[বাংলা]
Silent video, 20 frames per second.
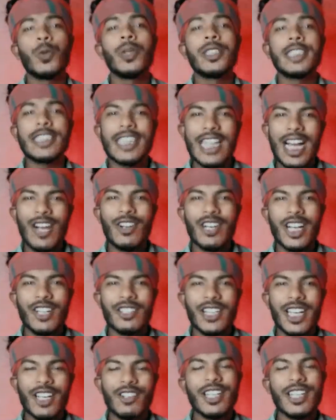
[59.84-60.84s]
সো বেশি কাউ কাউ
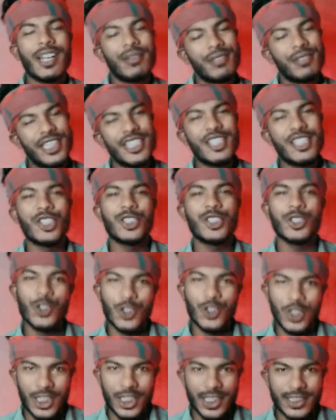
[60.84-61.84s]
না কইরা ভিডিও শুরু
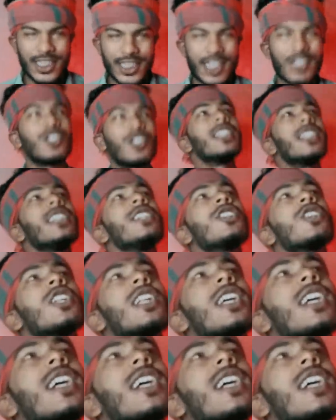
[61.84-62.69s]
করা যাক ওই ইন্ট্রো